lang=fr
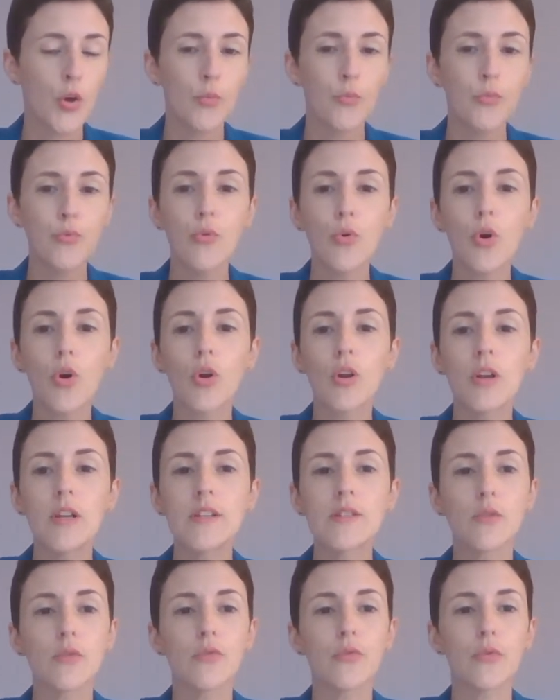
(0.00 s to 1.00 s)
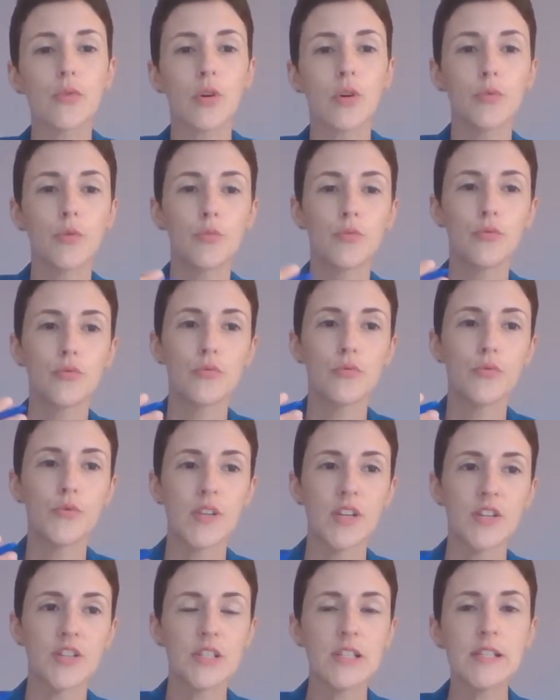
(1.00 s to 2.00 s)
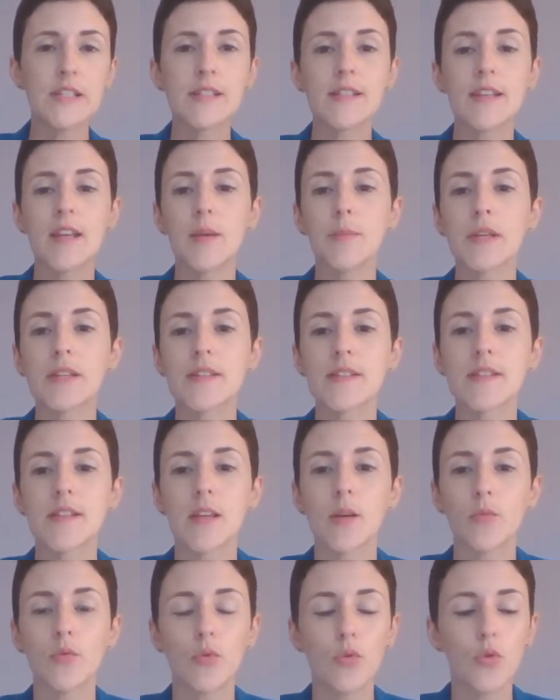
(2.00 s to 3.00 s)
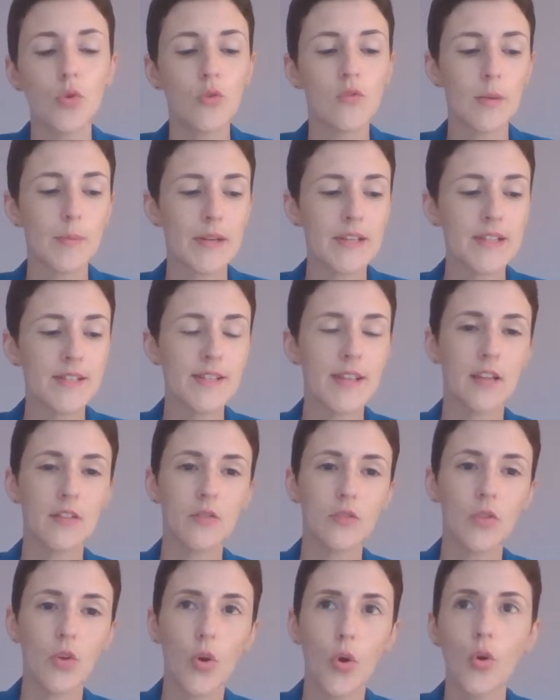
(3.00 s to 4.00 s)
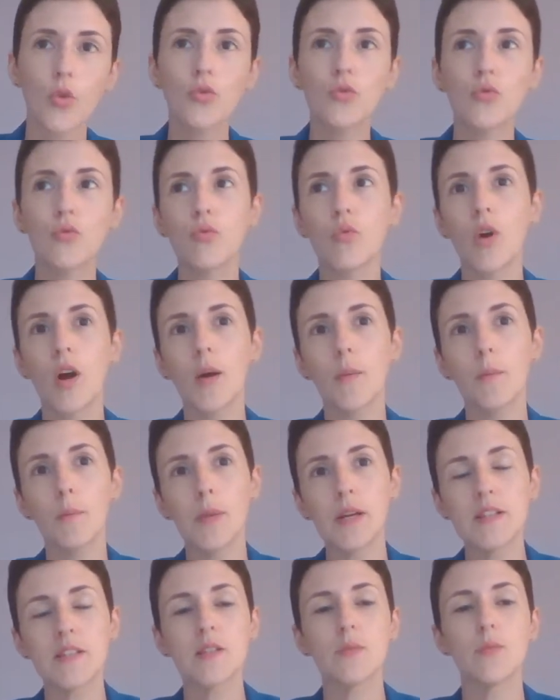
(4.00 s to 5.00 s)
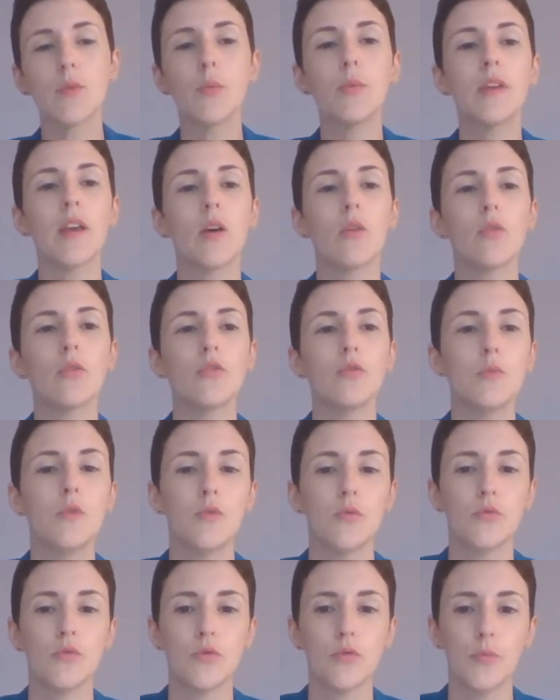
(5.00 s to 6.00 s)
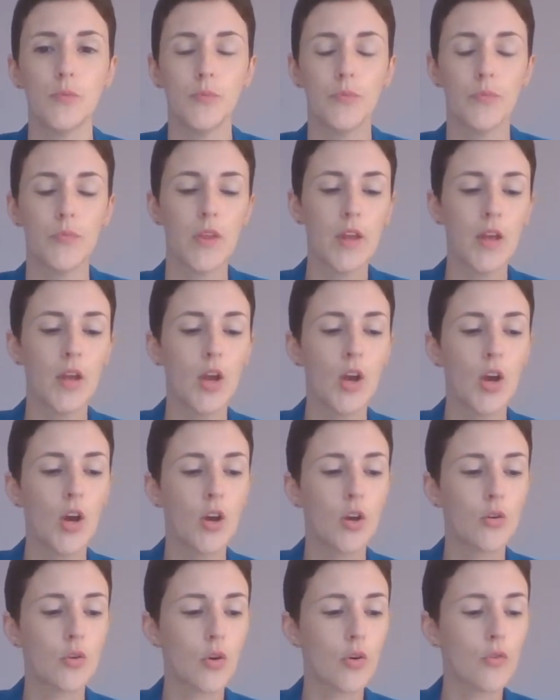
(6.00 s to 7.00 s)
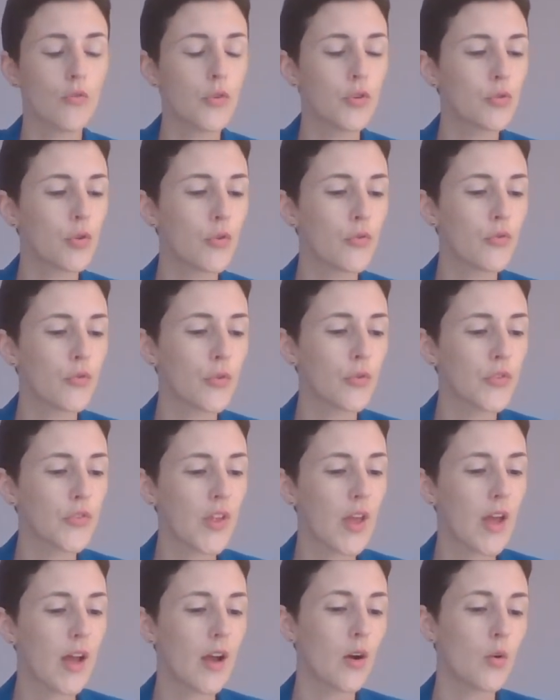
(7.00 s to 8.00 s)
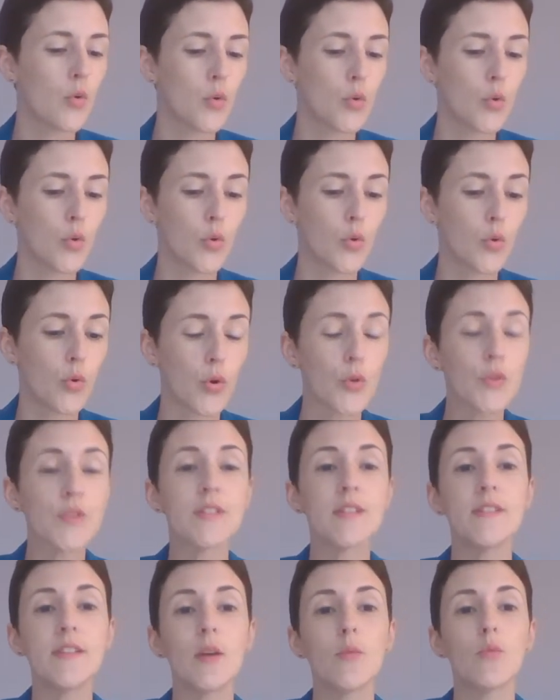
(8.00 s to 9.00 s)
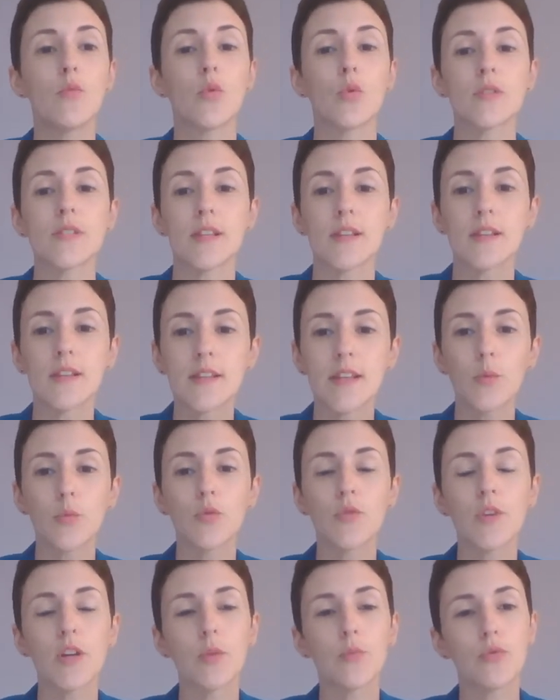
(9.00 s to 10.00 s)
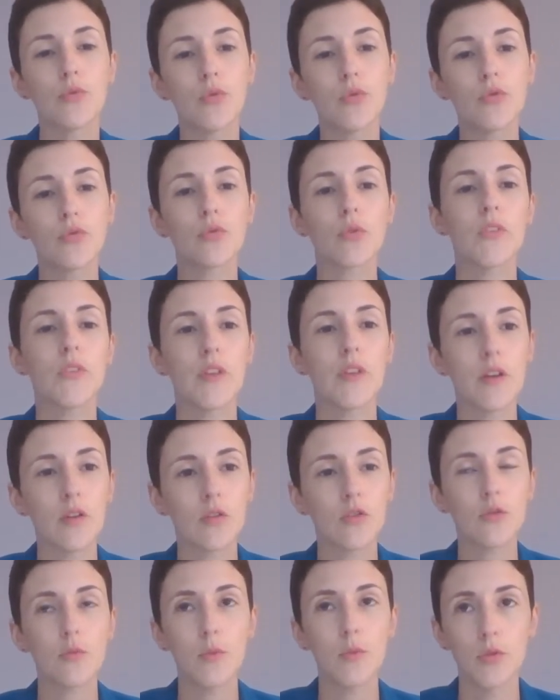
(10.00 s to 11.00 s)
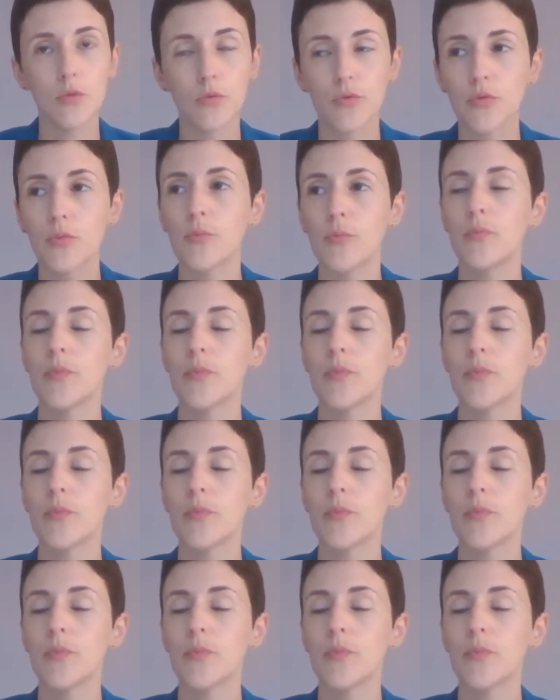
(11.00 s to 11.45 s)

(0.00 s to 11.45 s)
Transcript: Pour les enfants un peu plus âgés, CM1, CM2, on va passer à 30 voire maximum 40 minutes. Quand votre enfant sera en 6e ou en 5e, on va être plutôt sur 50 minutes.